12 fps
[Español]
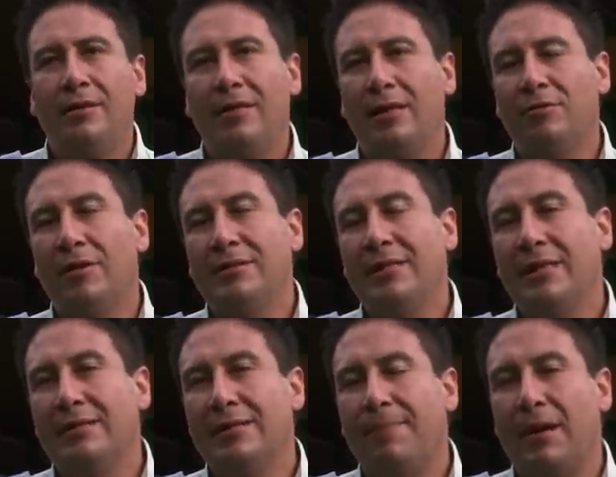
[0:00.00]
dejando una
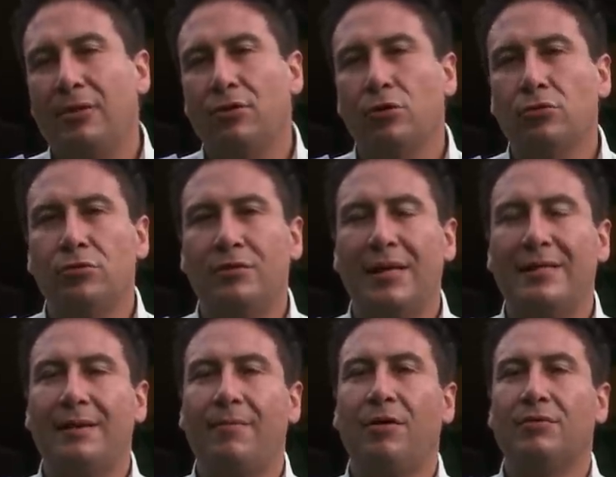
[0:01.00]
enseñanza para todos
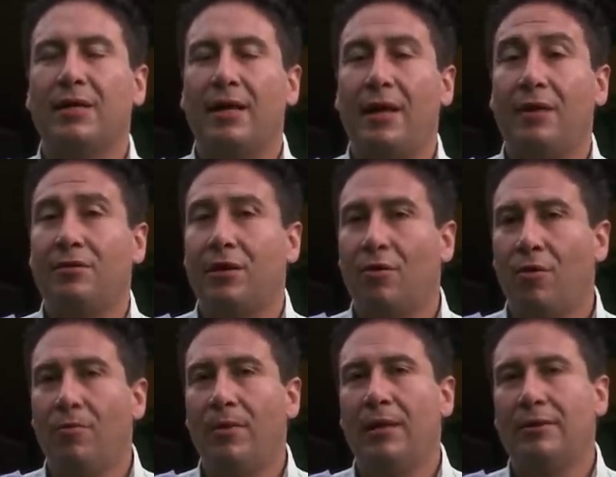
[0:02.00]
ustedes, amigos ganaderos de
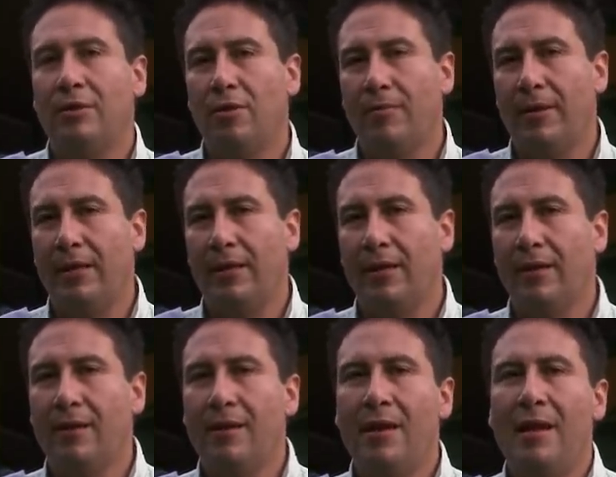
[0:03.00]
Colombia y Latinoamérica.
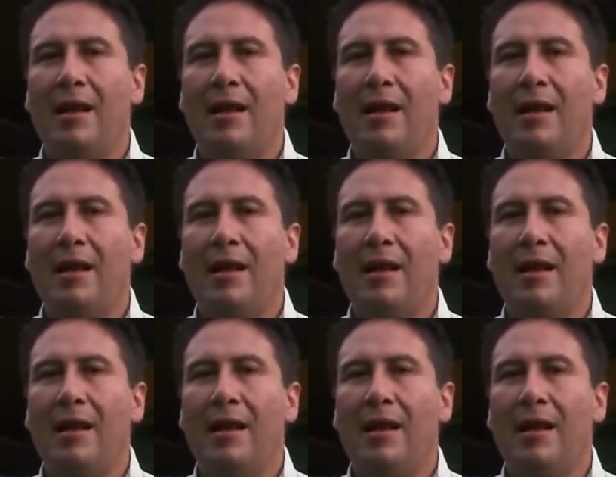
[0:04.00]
